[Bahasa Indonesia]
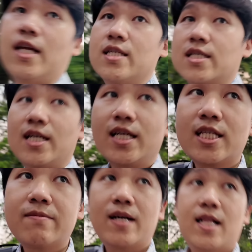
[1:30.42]
Oke lah, sekarang
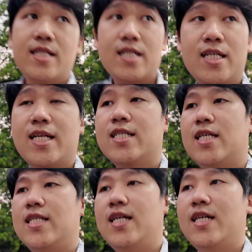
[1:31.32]
kita bakal cari
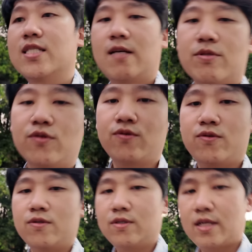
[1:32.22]
casingnya Samsung
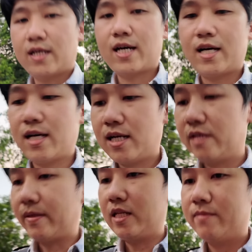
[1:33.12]

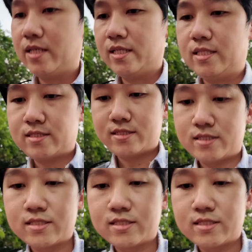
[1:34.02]
A55 ya guys.